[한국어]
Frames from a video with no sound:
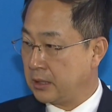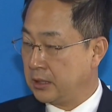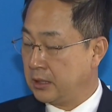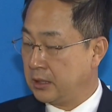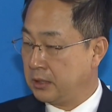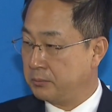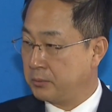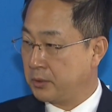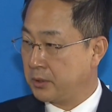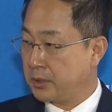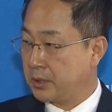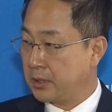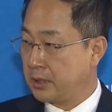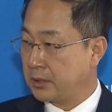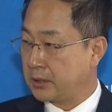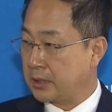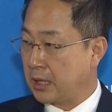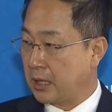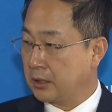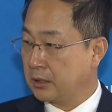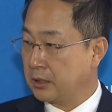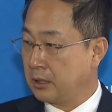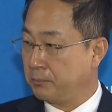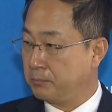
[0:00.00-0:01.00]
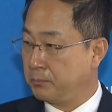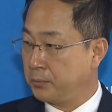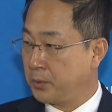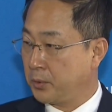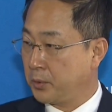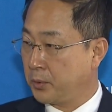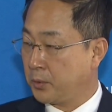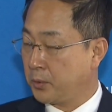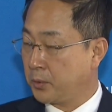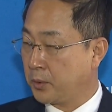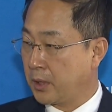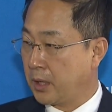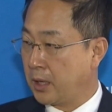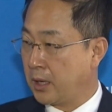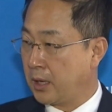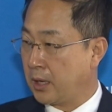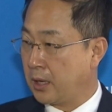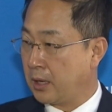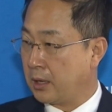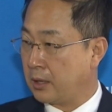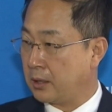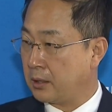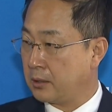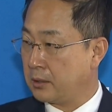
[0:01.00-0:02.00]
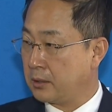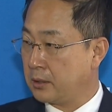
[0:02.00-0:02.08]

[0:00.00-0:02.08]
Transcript: 이번에 당대표가